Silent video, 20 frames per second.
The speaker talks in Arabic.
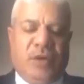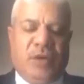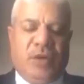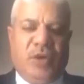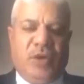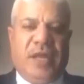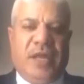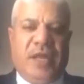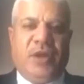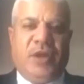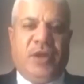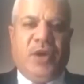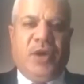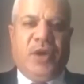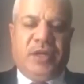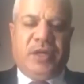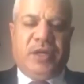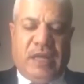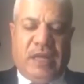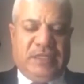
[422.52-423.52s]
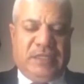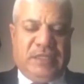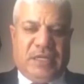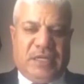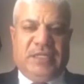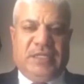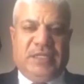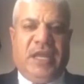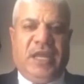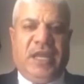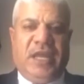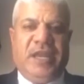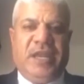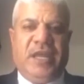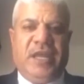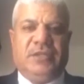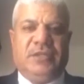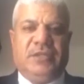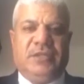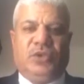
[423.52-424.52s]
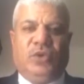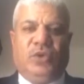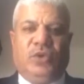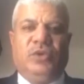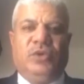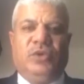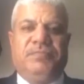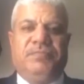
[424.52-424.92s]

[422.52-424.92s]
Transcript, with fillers: يعني اقول انه اعتقد احنا شعوب